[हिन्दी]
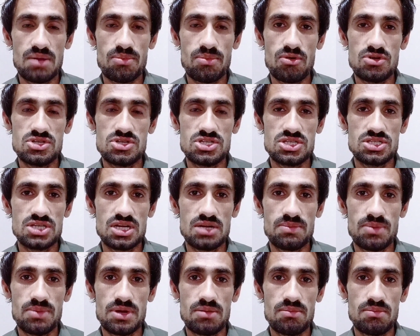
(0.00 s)
आपको इसी
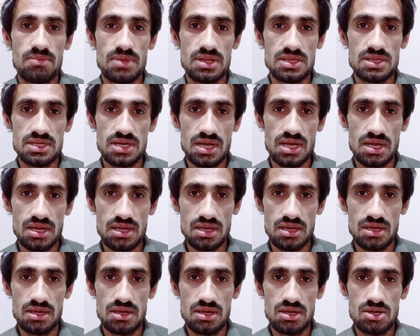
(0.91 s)
चैनल पर मिलती
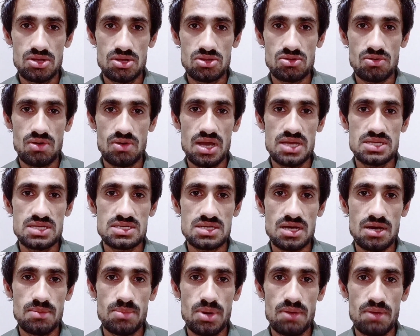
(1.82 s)
रहेंगी तो
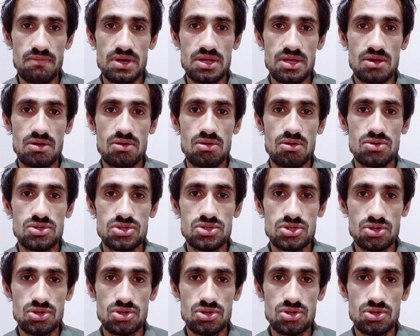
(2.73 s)
गाइस अब हम वीडियो को